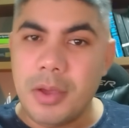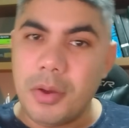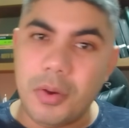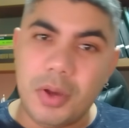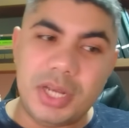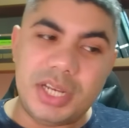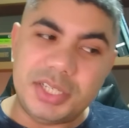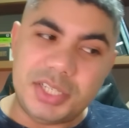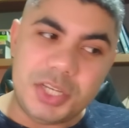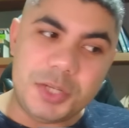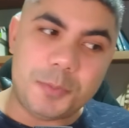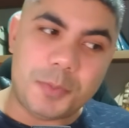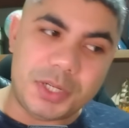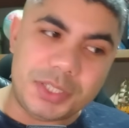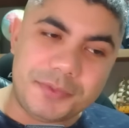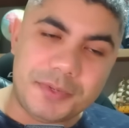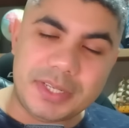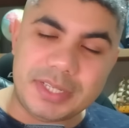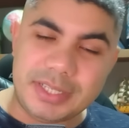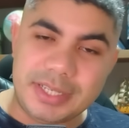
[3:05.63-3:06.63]
Olha, a gente
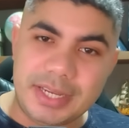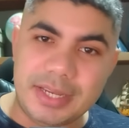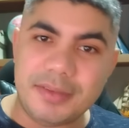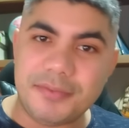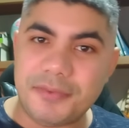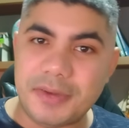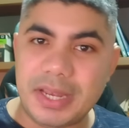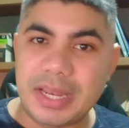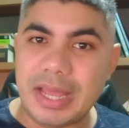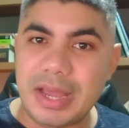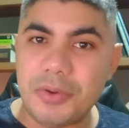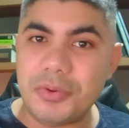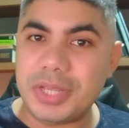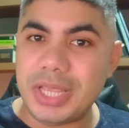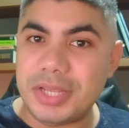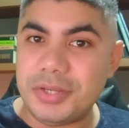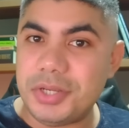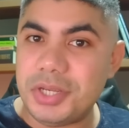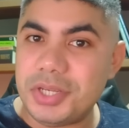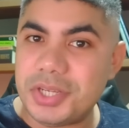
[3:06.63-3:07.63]
pode fazer, falar o
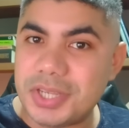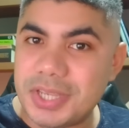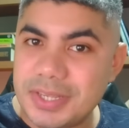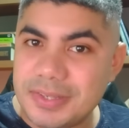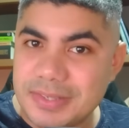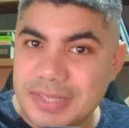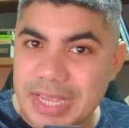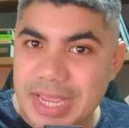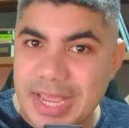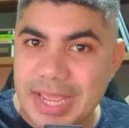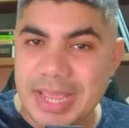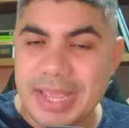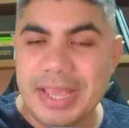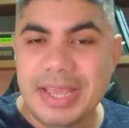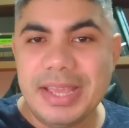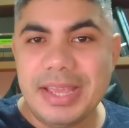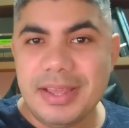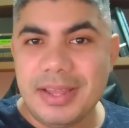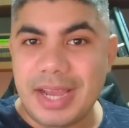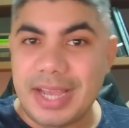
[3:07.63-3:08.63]
que a gente quiser.
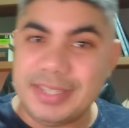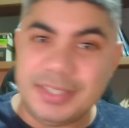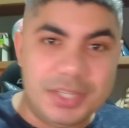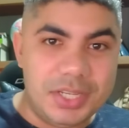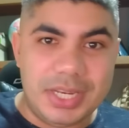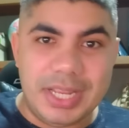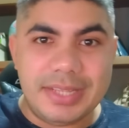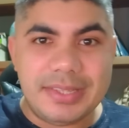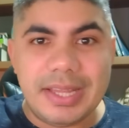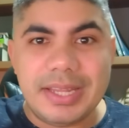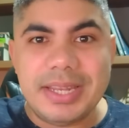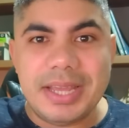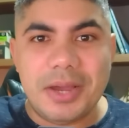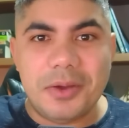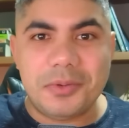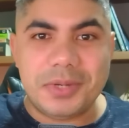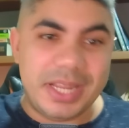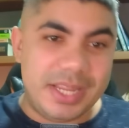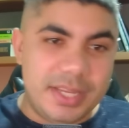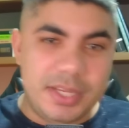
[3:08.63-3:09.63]
A direita
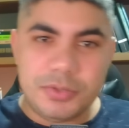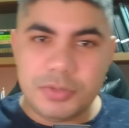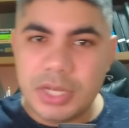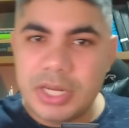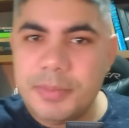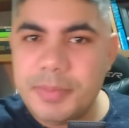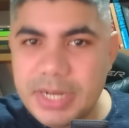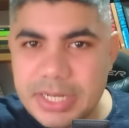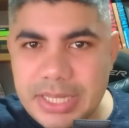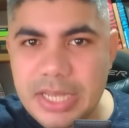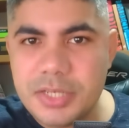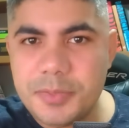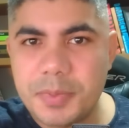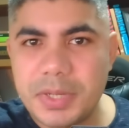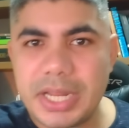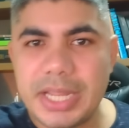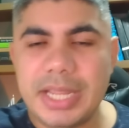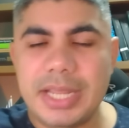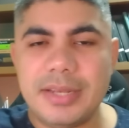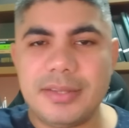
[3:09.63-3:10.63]
não, né? Isso é liberdade
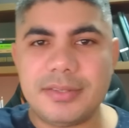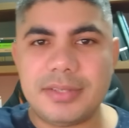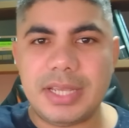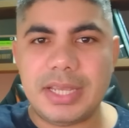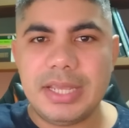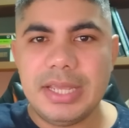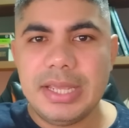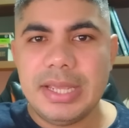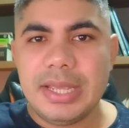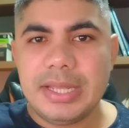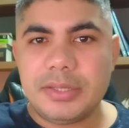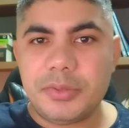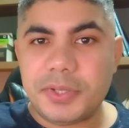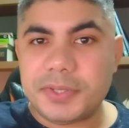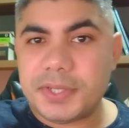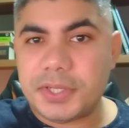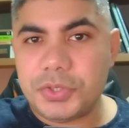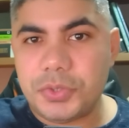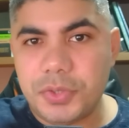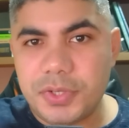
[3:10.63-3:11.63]
para eles, né?
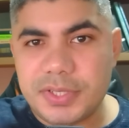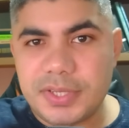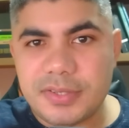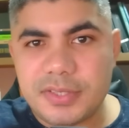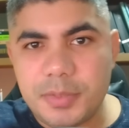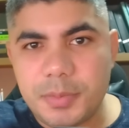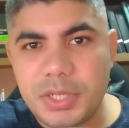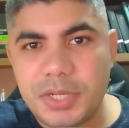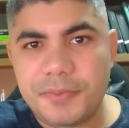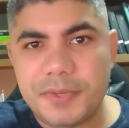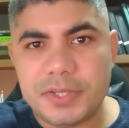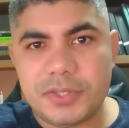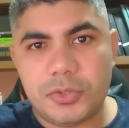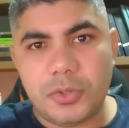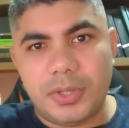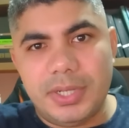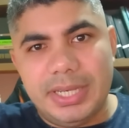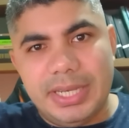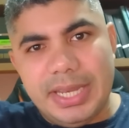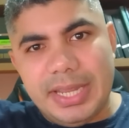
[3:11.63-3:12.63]
Então essa juíza se
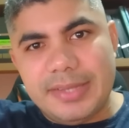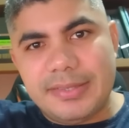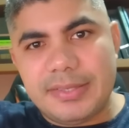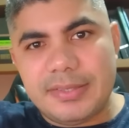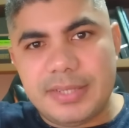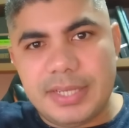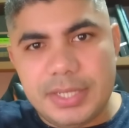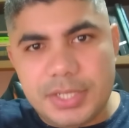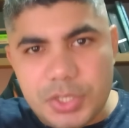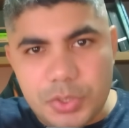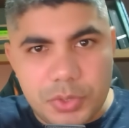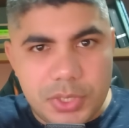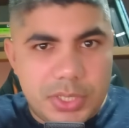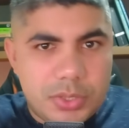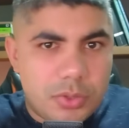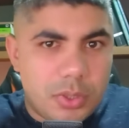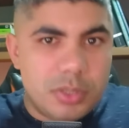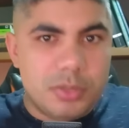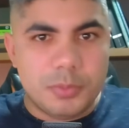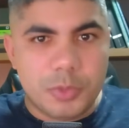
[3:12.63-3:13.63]
manifestou nesse sentido,
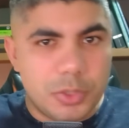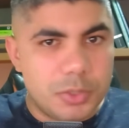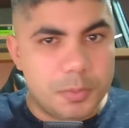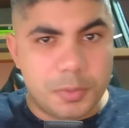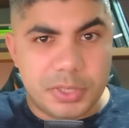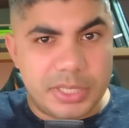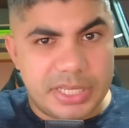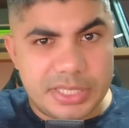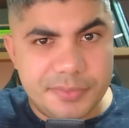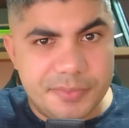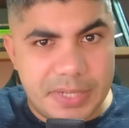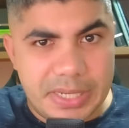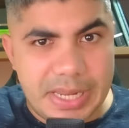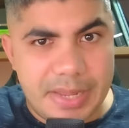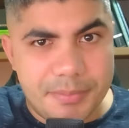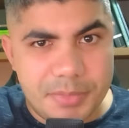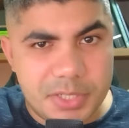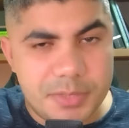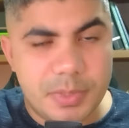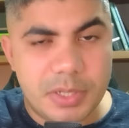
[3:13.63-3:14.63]
que todo mundo pudesse
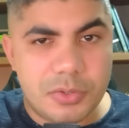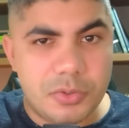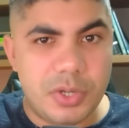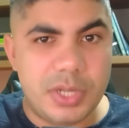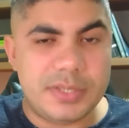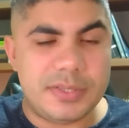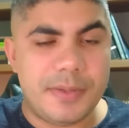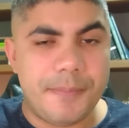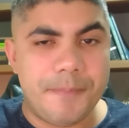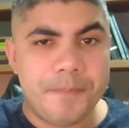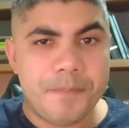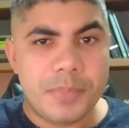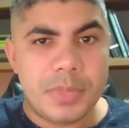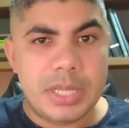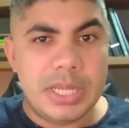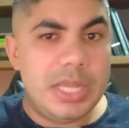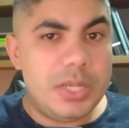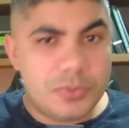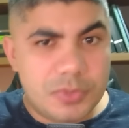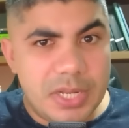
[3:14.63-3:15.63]
falar a mesma coisa.
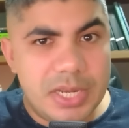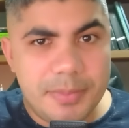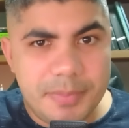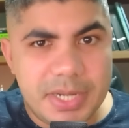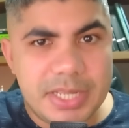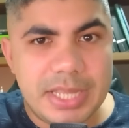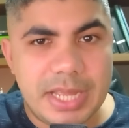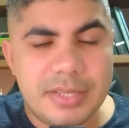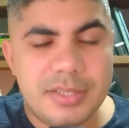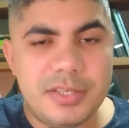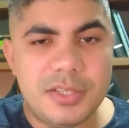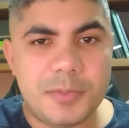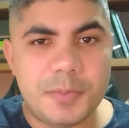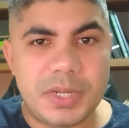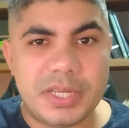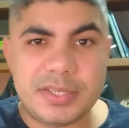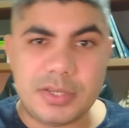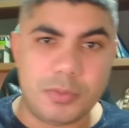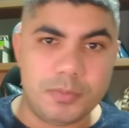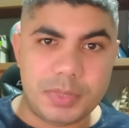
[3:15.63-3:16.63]
Isso é liberdade de
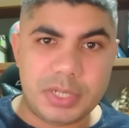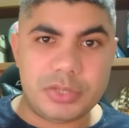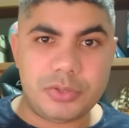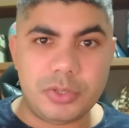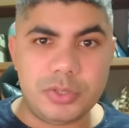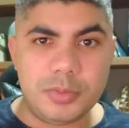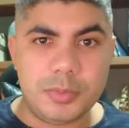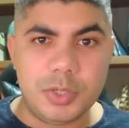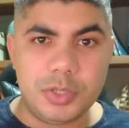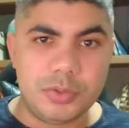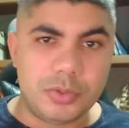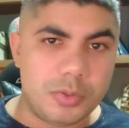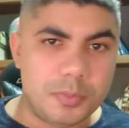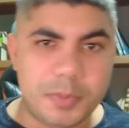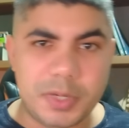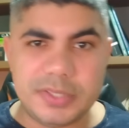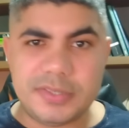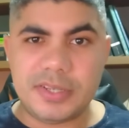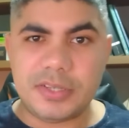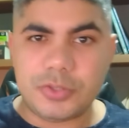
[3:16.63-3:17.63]
expressão para todo mundo, não
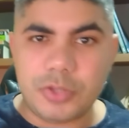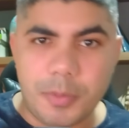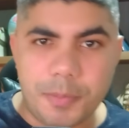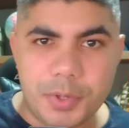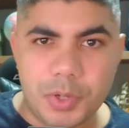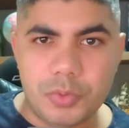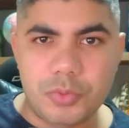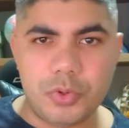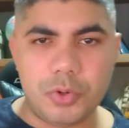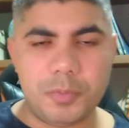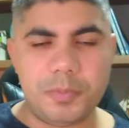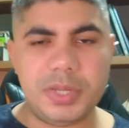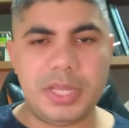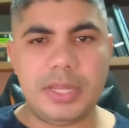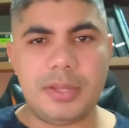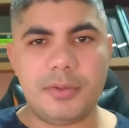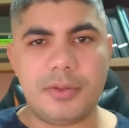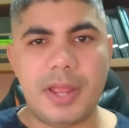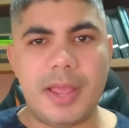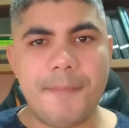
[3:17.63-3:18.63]
pode ser só para um
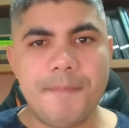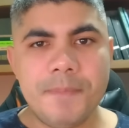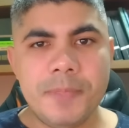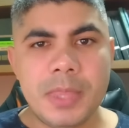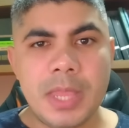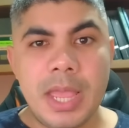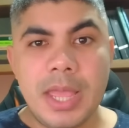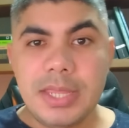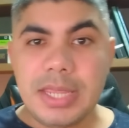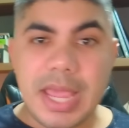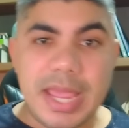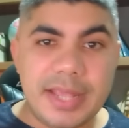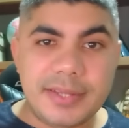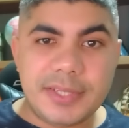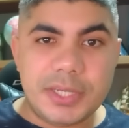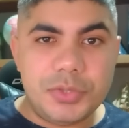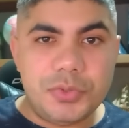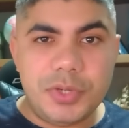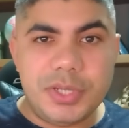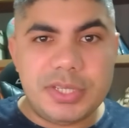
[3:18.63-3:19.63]
grupinho, né? E aí
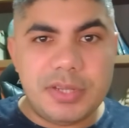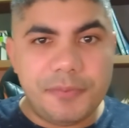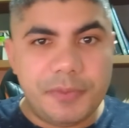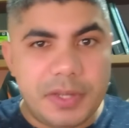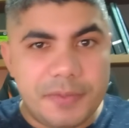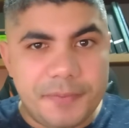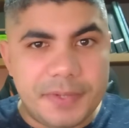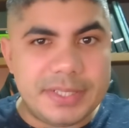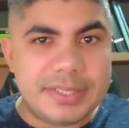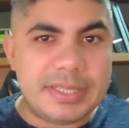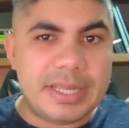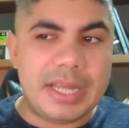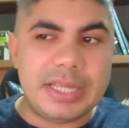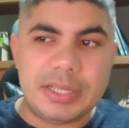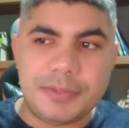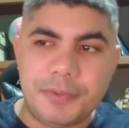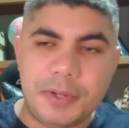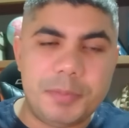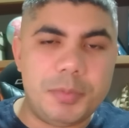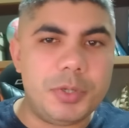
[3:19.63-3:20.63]
essa juíza foi
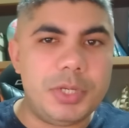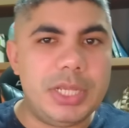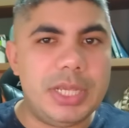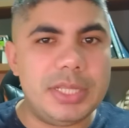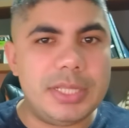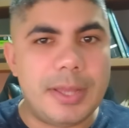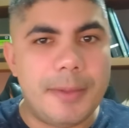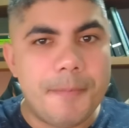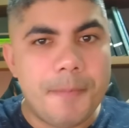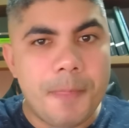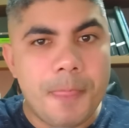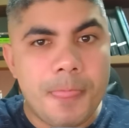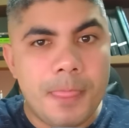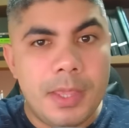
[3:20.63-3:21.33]
afastada, foi punida.